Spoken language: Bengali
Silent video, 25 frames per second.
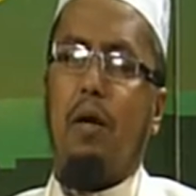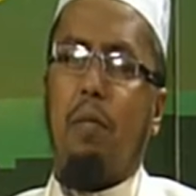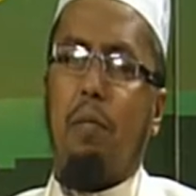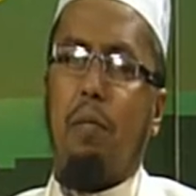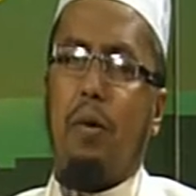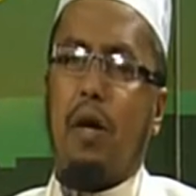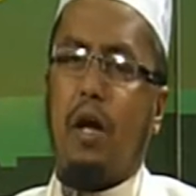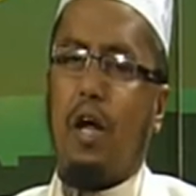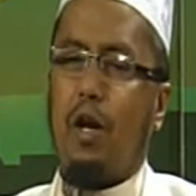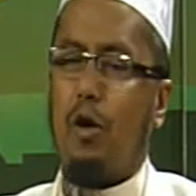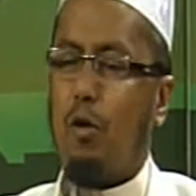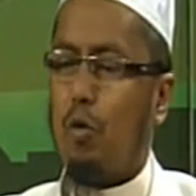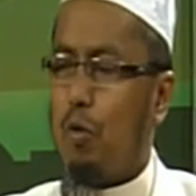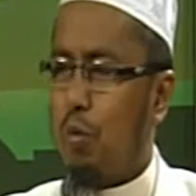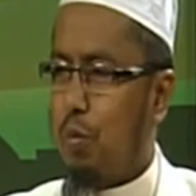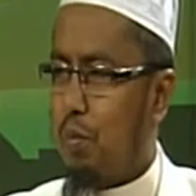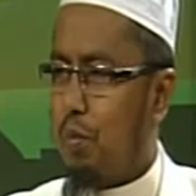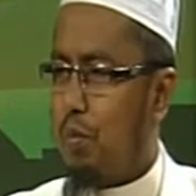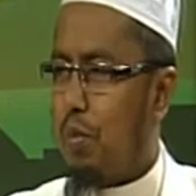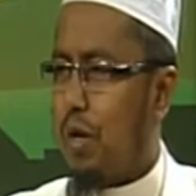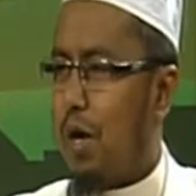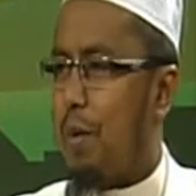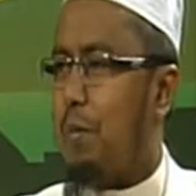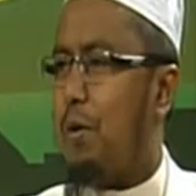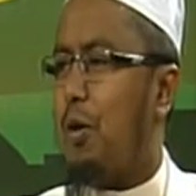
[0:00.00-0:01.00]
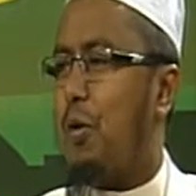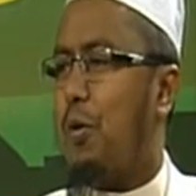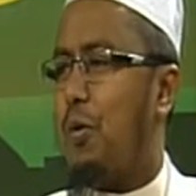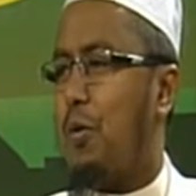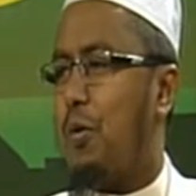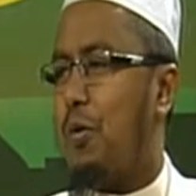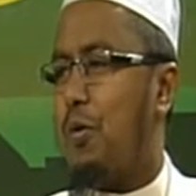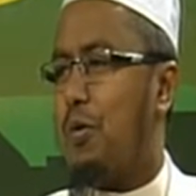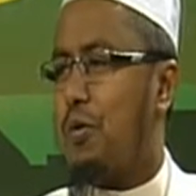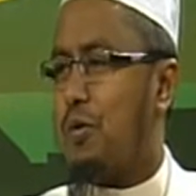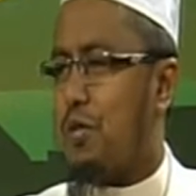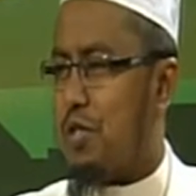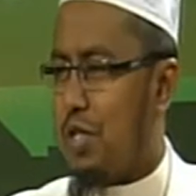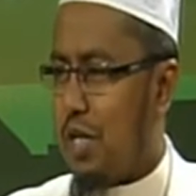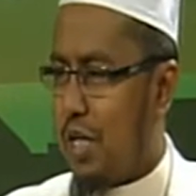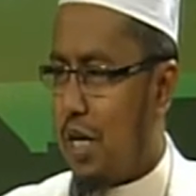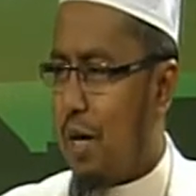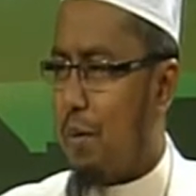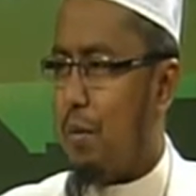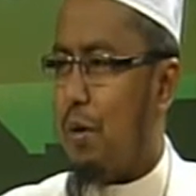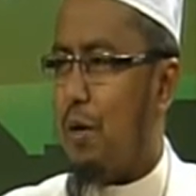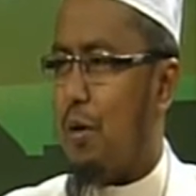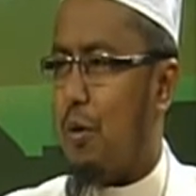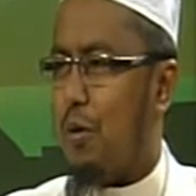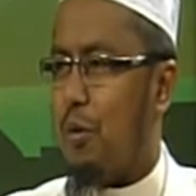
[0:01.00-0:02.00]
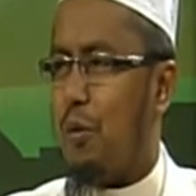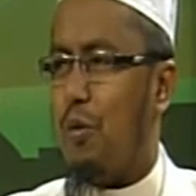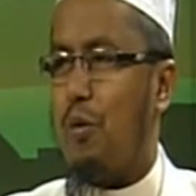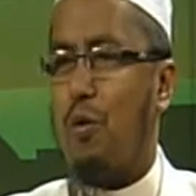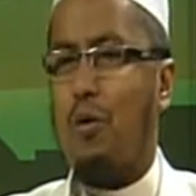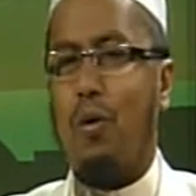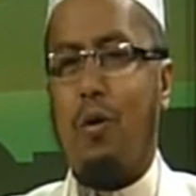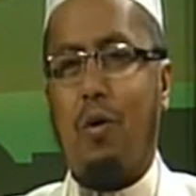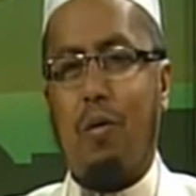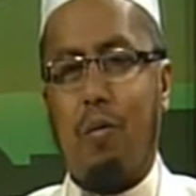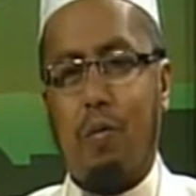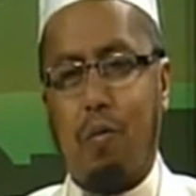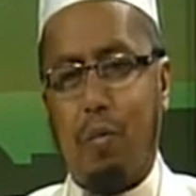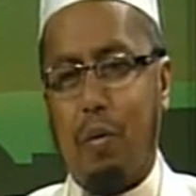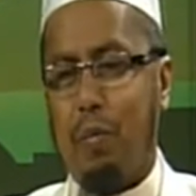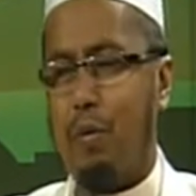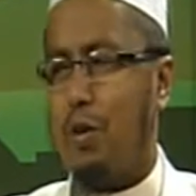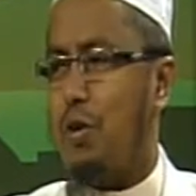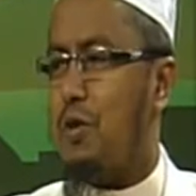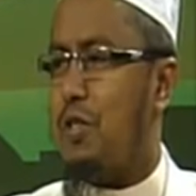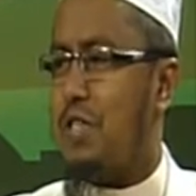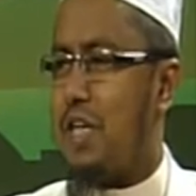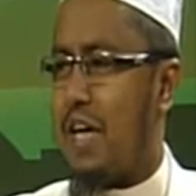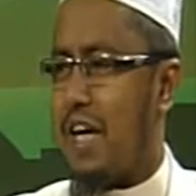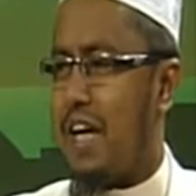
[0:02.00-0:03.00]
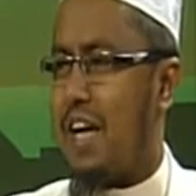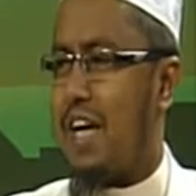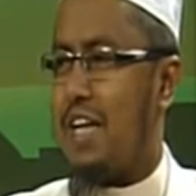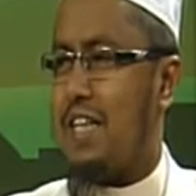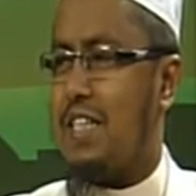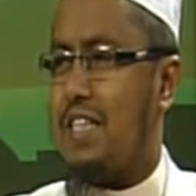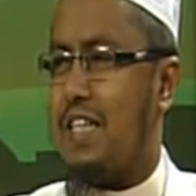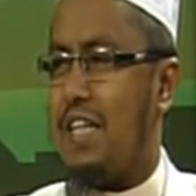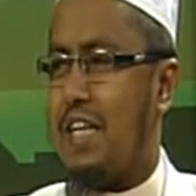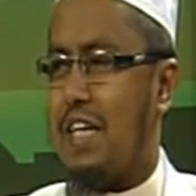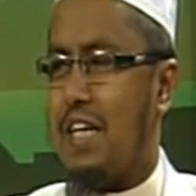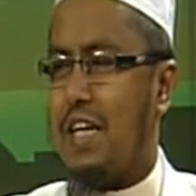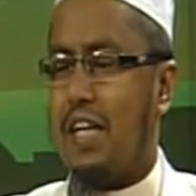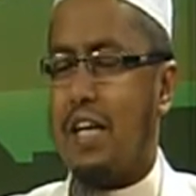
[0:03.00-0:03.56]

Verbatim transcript: প্রেয়ার রুম নামে হোক যেই নামেই হোক বিভিন্ন জায়গায় আছে